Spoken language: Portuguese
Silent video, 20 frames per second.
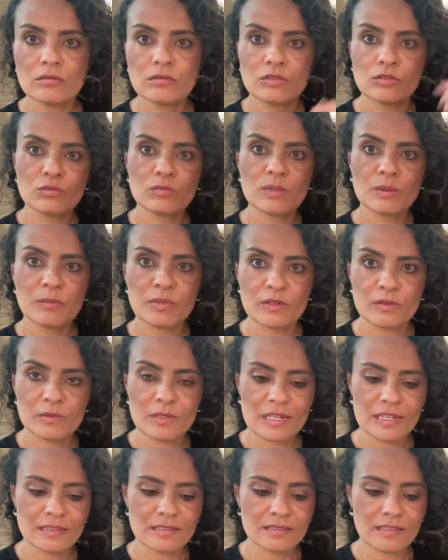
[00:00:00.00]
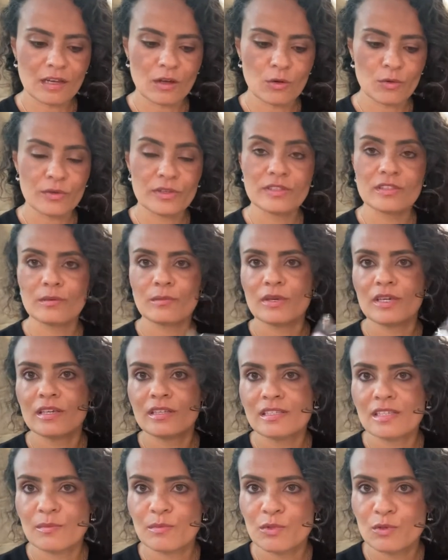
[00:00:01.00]
e uma para o Natal. E também
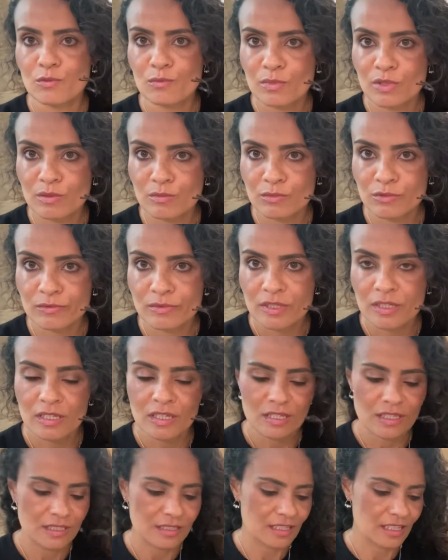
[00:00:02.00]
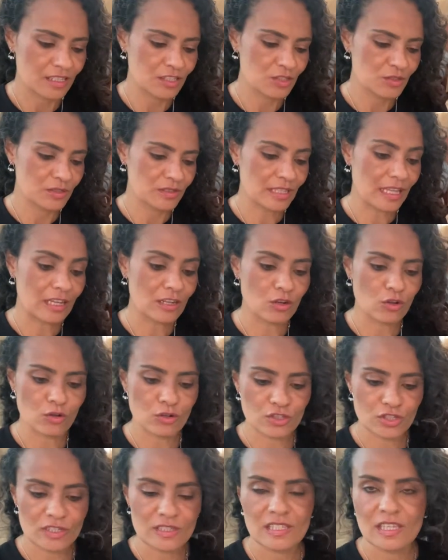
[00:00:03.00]
recebi um mimo, né? da
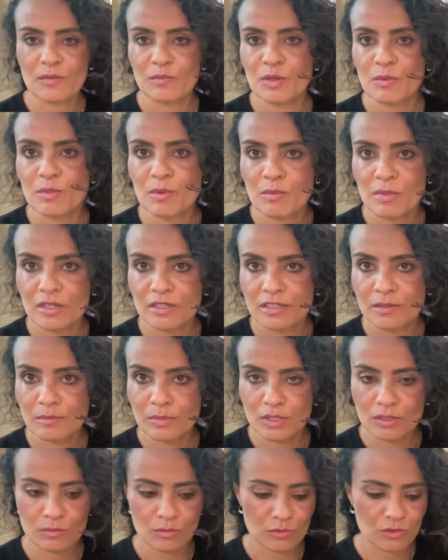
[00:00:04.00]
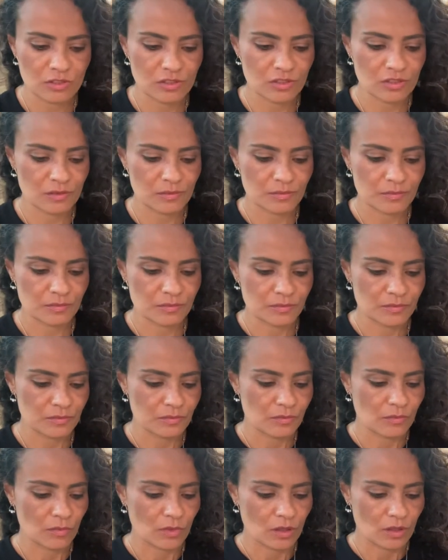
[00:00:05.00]
loja sempre me manda mimos.
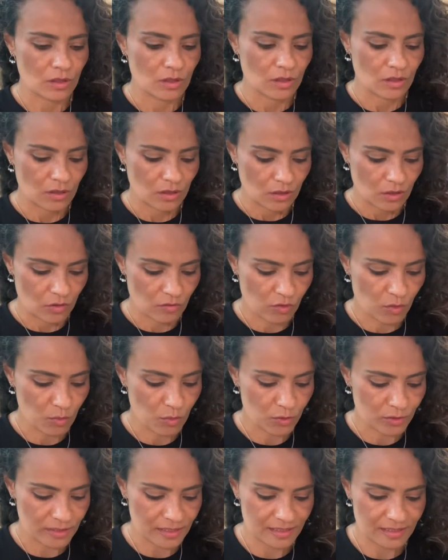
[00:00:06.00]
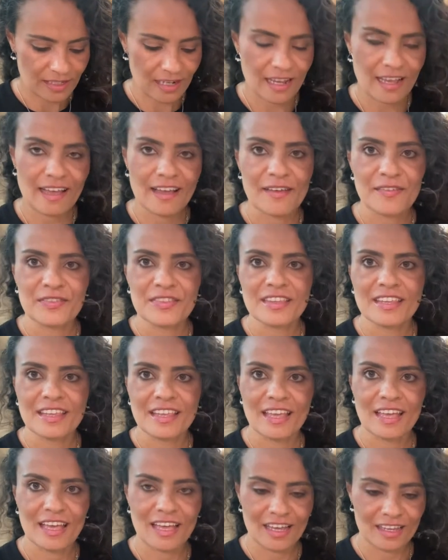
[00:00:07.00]
Eu vou mostrar
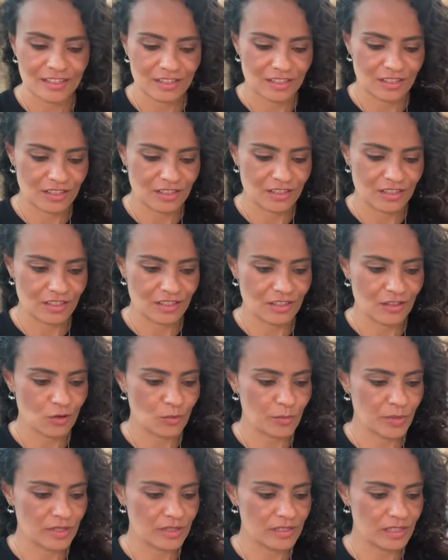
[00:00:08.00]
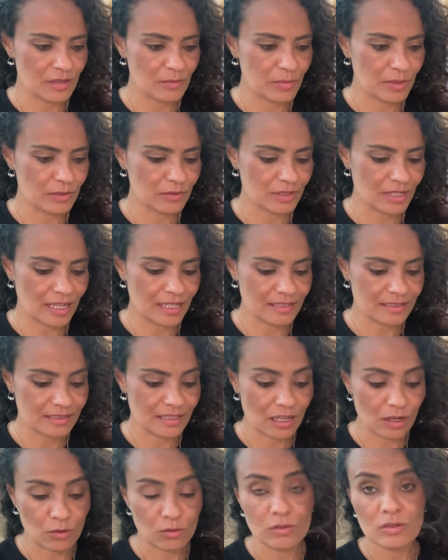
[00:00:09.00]
aqui, eu pensei para o
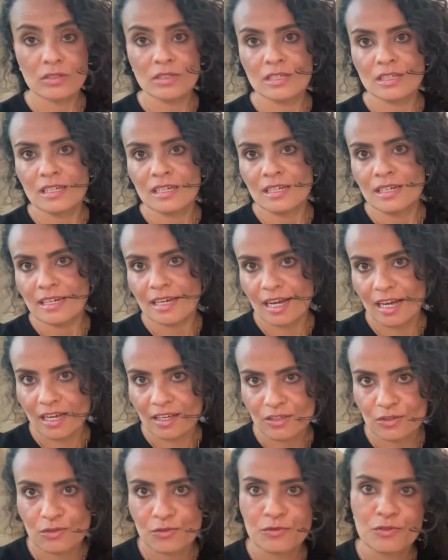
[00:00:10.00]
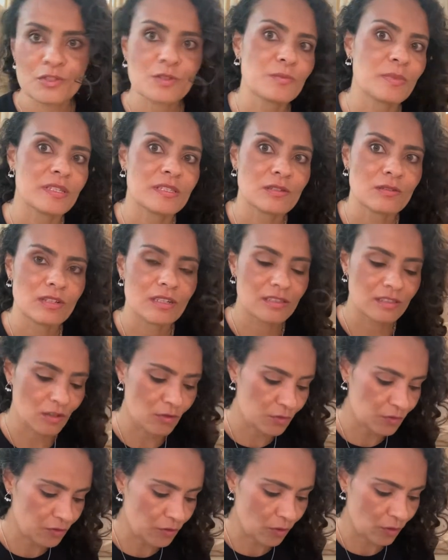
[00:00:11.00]
Natal, caso eu fosse passar o Natal
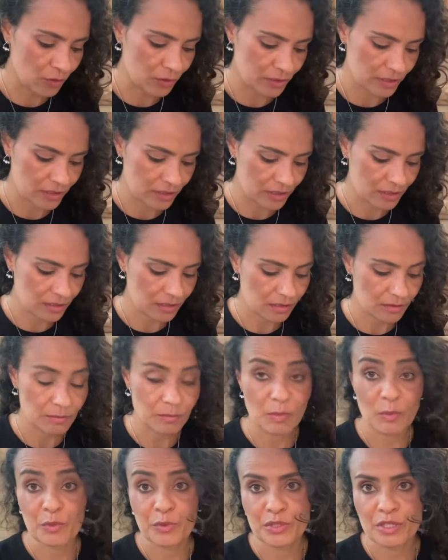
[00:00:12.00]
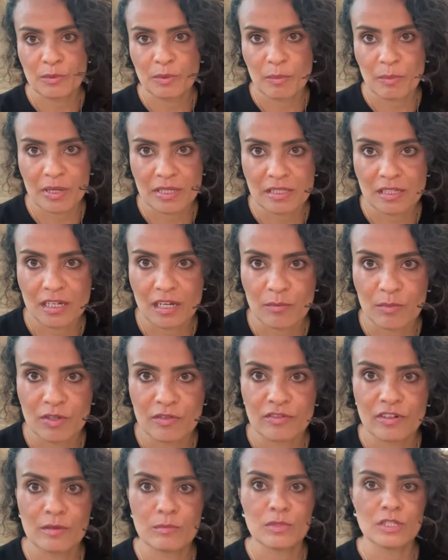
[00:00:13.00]
fora, né? Porque para passar com a
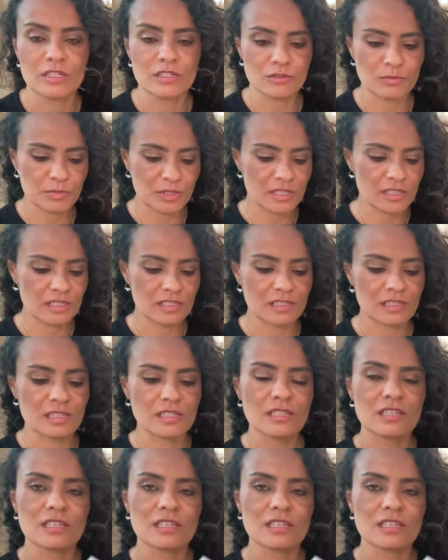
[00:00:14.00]
minha família não precisa.